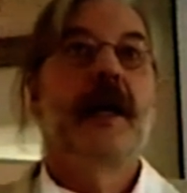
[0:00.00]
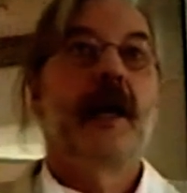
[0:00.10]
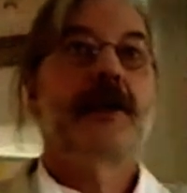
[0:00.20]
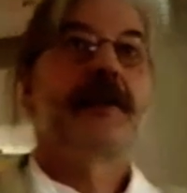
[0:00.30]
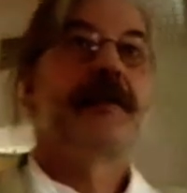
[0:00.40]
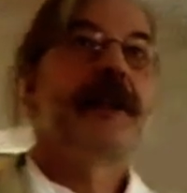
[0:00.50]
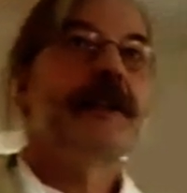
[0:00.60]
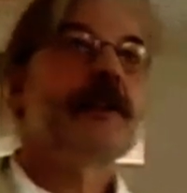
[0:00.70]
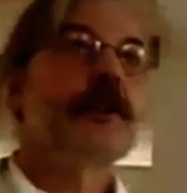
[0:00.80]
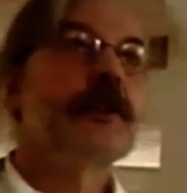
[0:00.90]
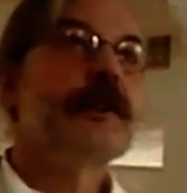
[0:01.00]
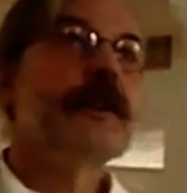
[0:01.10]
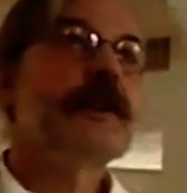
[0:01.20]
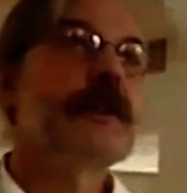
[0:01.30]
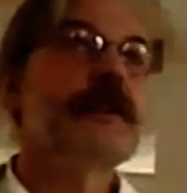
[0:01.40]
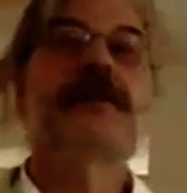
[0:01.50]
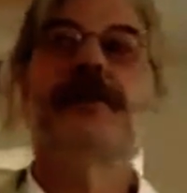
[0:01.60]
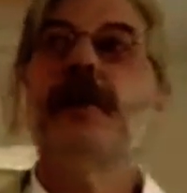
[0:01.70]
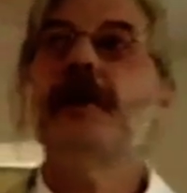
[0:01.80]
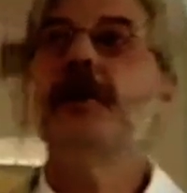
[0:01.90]
Aus der Welt des Kunden ist das eine
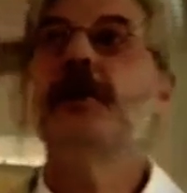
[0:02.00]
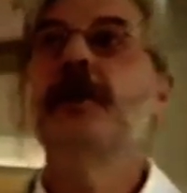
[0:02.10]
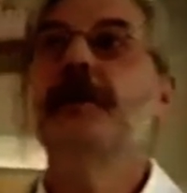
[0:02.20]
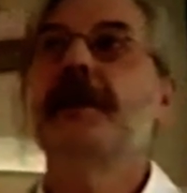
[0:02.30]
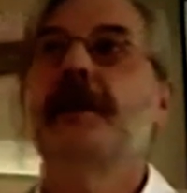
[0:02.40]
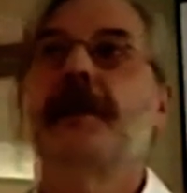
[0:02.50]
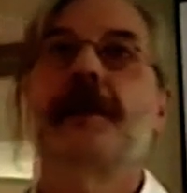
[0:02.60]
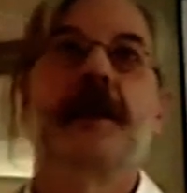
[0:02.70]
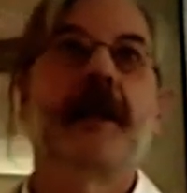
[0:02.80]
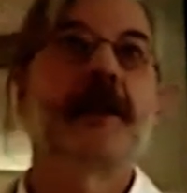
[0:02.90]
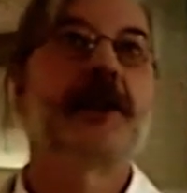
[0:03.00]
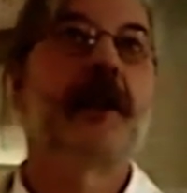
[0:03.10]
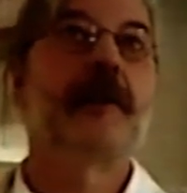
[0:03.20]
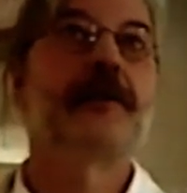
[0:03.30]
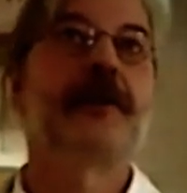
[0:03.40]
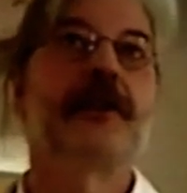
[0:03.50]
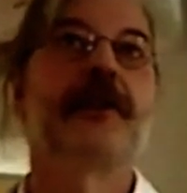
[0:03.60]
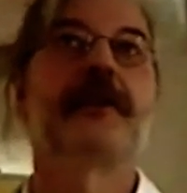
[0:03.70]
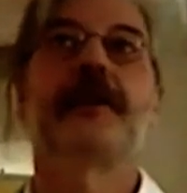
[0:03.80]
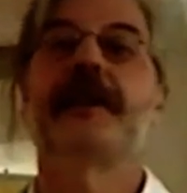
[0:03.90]
völlig unübersichtliche Landschaft
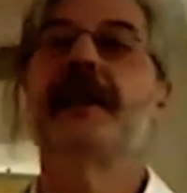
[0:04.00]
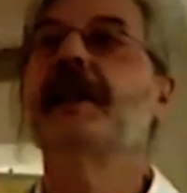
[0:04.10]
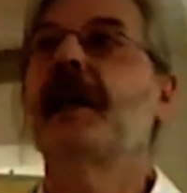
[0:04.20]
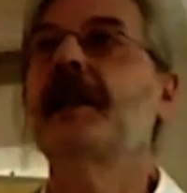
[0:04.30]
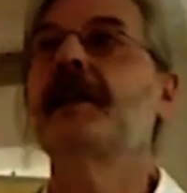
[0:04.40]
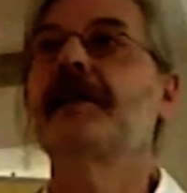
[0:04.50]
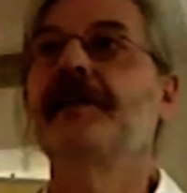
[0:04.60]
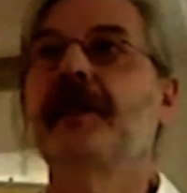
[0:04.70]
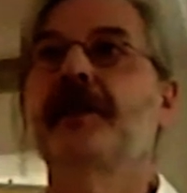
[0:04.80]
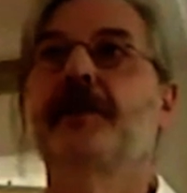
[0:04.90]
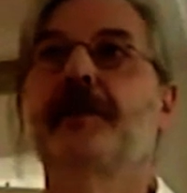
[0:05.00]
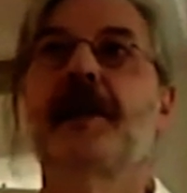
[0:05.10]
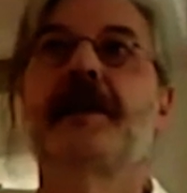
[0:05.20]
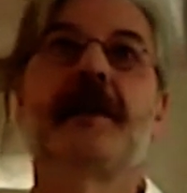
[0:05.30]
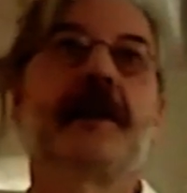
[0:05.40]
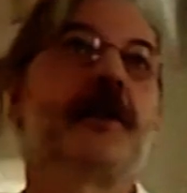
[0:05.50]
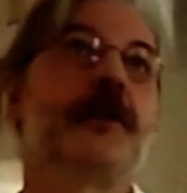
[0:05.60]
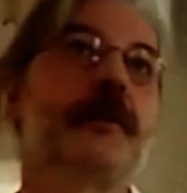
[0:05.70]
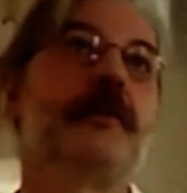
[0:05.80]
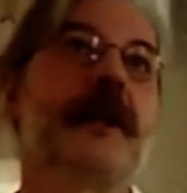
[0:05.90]
und die Gedanken, die wir uns machen, sind den
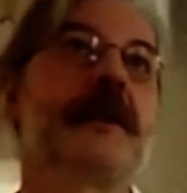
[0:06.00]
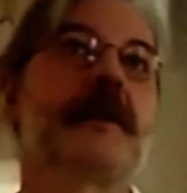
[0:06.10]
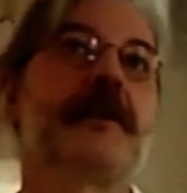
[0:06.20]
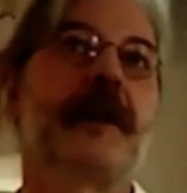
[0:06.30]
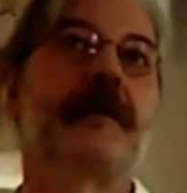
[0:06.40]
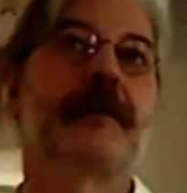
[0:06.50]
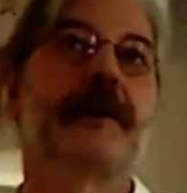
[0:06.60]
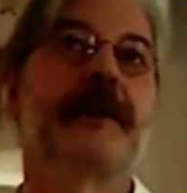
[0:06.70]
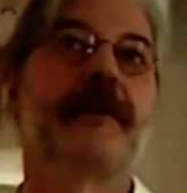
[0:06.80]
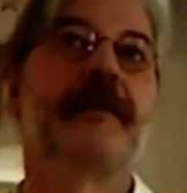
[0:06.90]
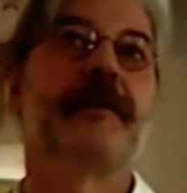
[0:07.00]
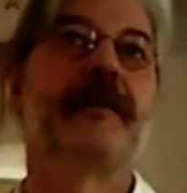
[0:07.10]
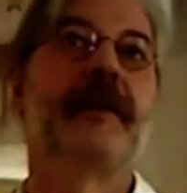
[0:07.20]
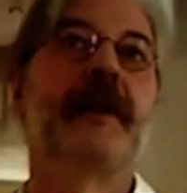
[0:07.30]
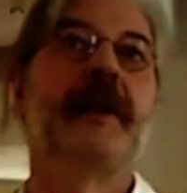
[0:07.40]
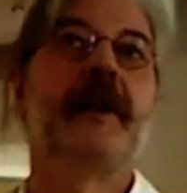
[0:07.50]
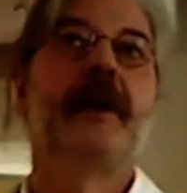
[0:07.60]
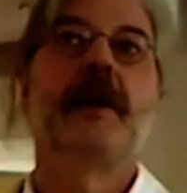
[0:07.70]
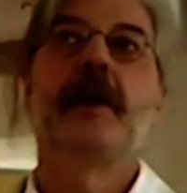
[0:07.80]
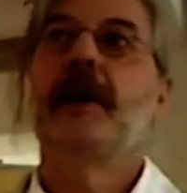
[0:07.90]
Kunden meistens fremd.
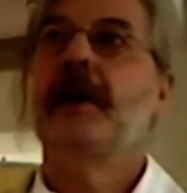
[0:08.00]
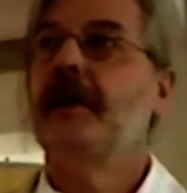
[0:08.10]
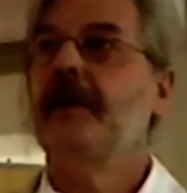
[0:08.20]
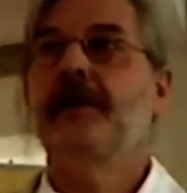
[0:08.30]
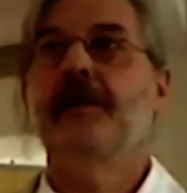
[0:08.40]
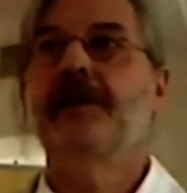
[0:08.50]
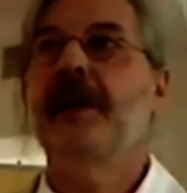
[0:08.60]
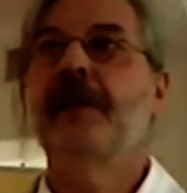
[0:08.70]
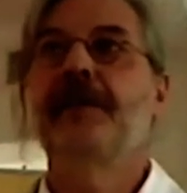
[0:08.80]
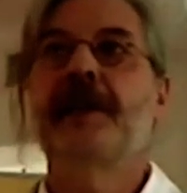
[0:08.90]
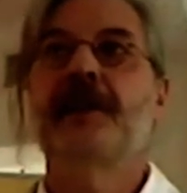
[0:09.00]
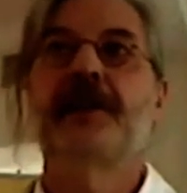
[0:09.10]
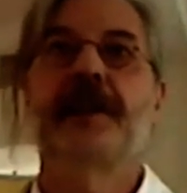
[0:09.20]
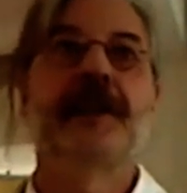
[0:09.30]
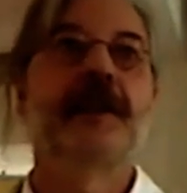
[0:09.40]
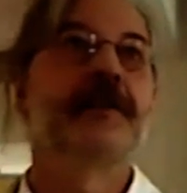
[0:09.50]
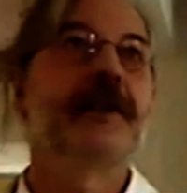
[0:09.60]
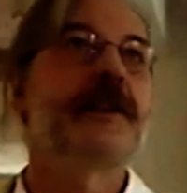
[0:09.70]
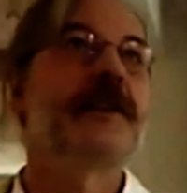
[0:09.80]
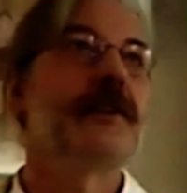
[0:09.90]
Äh, die Anwälte unter Ihnen
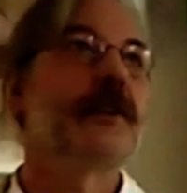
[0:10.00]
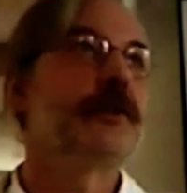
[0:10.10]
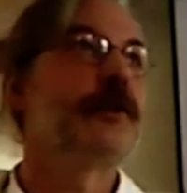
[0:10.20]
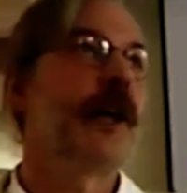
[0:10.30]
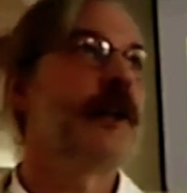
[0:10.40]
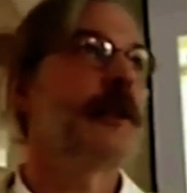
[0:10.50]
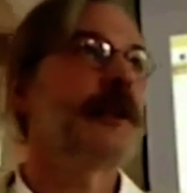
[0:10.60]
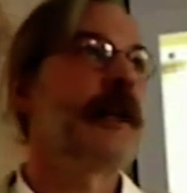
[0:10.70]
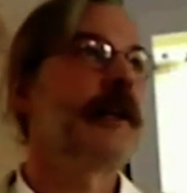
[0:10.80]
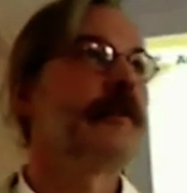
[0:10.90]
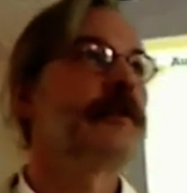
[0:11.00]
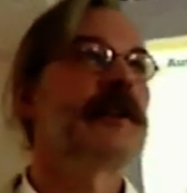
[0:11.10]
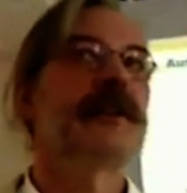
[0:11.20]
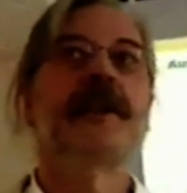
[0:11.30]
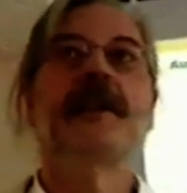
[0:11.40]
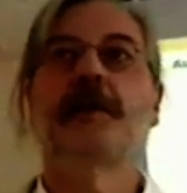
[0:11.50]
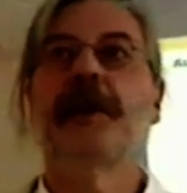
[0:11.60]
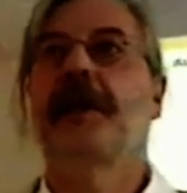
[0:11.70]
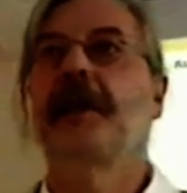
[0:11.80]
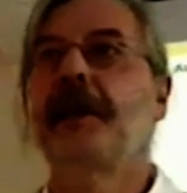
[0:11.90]
wissen, Sie dürfen nur eine Partei vertreten, aber
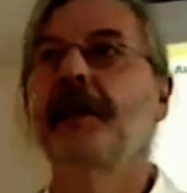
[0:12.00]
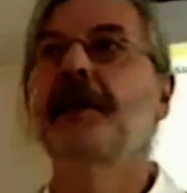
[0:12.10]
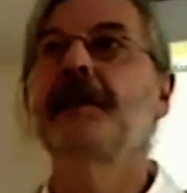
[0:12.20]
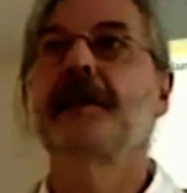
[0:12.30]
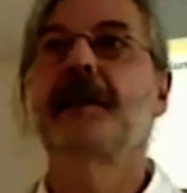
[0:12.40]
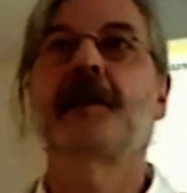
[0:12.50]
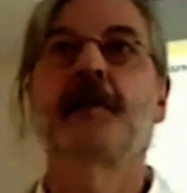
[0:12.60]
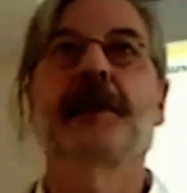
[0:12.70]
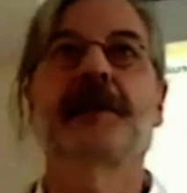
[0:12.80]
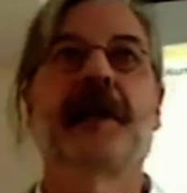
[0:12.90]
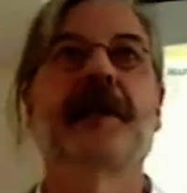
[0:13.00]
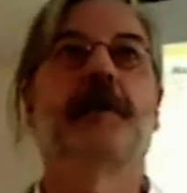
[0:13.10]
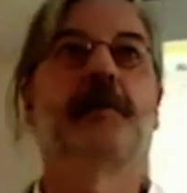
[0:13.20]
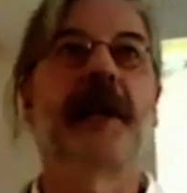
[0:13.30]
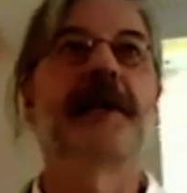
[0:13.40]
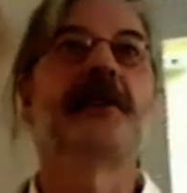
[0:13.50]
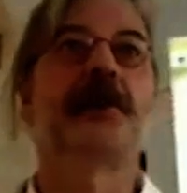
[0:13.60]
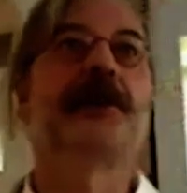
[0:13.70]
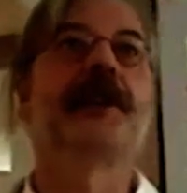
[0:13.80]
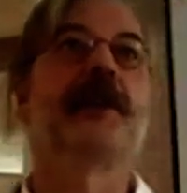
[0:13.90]
erklären Sie das den Parteien, die beide
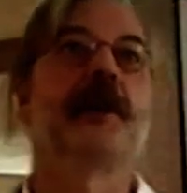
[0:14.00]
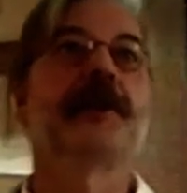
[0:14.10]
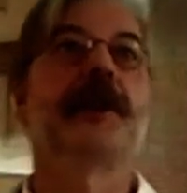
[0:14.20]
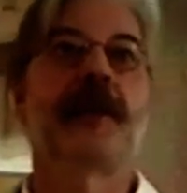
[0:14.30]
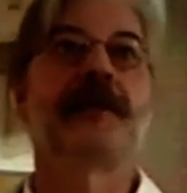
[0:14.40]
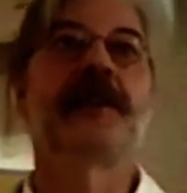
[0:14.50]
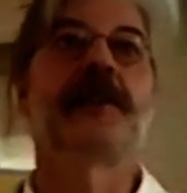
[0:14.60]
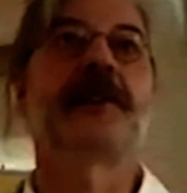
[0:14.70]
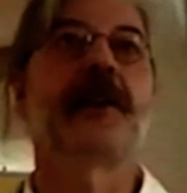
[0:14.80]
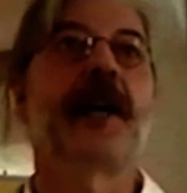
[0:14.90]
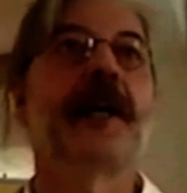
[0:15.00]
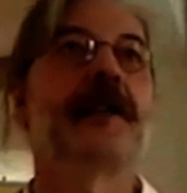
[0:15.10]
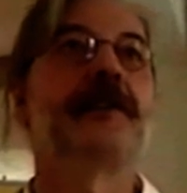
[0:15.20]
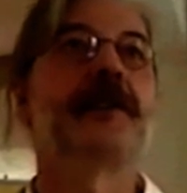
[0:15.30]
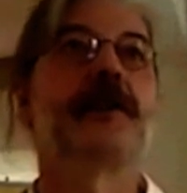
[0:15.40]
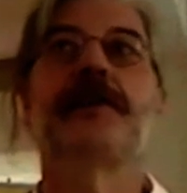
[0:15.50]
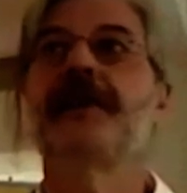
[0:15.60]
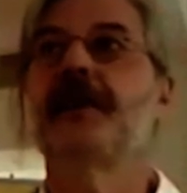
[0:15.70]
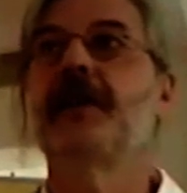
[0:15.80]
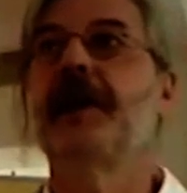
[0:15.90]
zu Ihnen kommen, sagen, wir sind uns doch einig, wieso dürfen
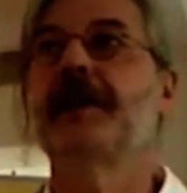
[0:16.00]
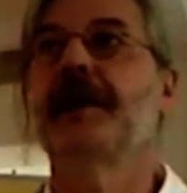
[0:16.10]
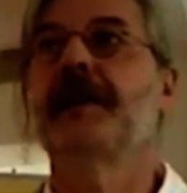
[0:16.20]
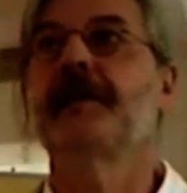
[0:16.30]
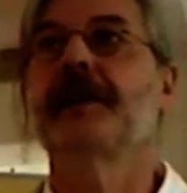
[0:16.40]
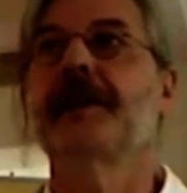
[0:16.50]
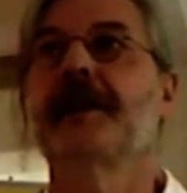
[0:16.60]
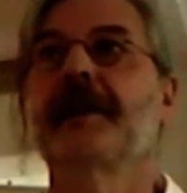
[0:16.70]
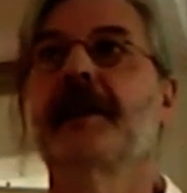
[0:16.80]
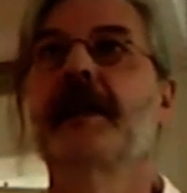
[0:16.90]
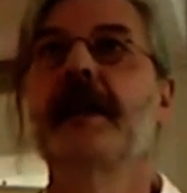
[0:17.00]
Sie nur eine Seite vertreten?